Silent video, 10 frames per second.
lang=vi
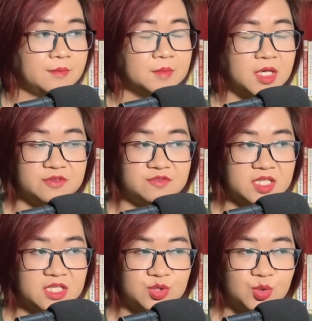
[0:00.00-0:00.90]
Bởi
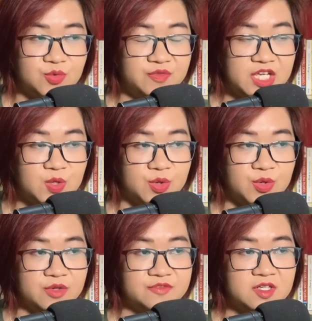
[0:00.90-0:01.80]
vì tu vi của
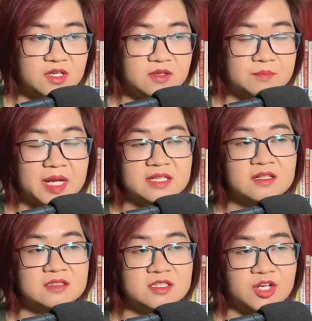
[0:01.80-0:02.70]
đối phương mạnh
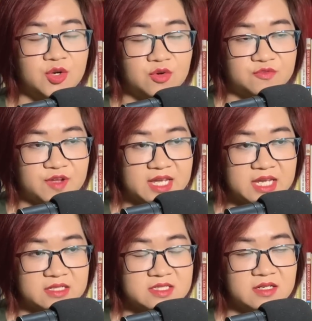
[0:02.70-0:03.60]
hơn người đột phá
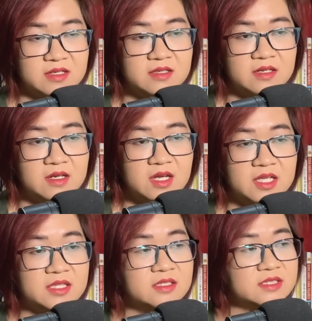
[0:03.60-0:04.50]
cảnh giới,
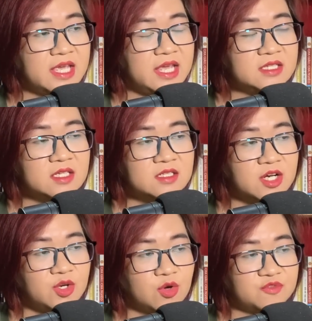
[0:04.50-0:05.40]
như thế thì
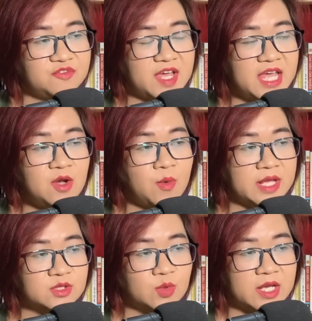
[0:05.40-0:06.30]
người đột phá
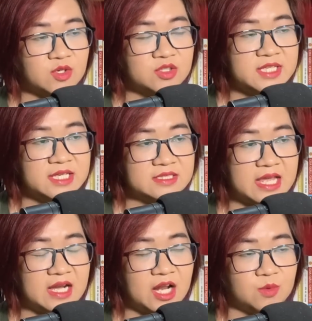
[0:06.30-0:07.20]
hoàn toàn có thể
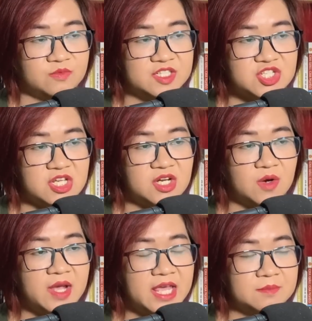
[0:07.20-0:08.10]
thả lỏng và chiến
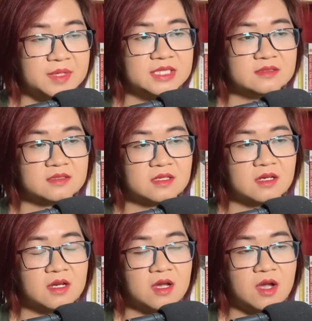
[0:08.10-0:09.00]
đấu hết mình.
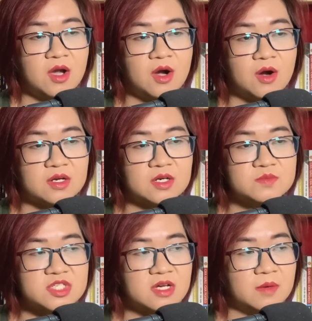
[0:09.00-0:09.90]
Họ
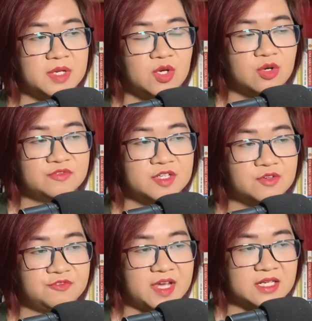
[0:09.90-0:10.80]
không sợ bị đối phương
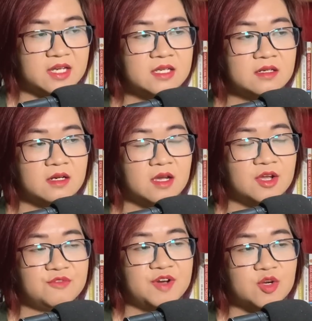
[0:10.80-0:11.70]
phản kích
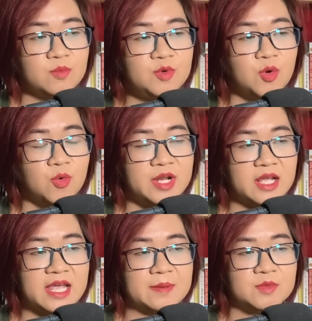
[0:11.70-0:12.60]
và cũng đủ để
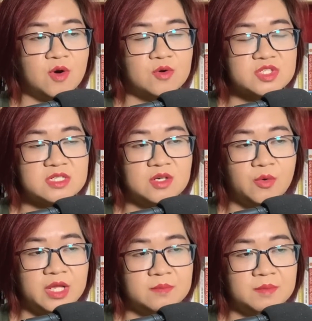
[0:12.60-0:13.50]
cảm ngộ sự
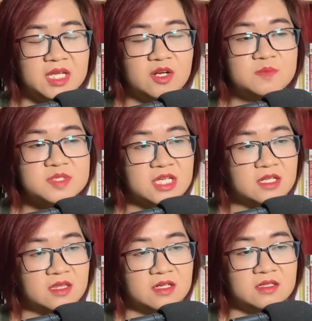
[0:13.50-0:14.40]
huyền bí lúc
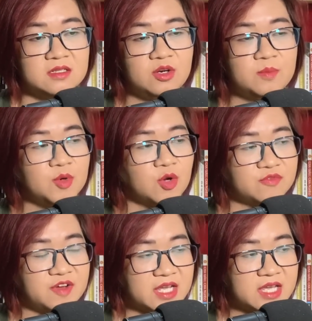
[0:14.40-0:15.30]
sinh tử, lúc đột
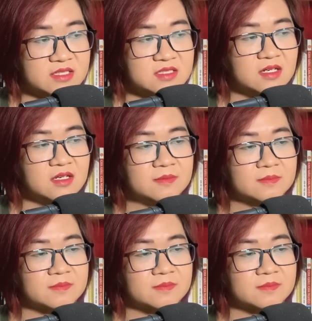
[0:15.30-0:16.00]
phá cảnh giới.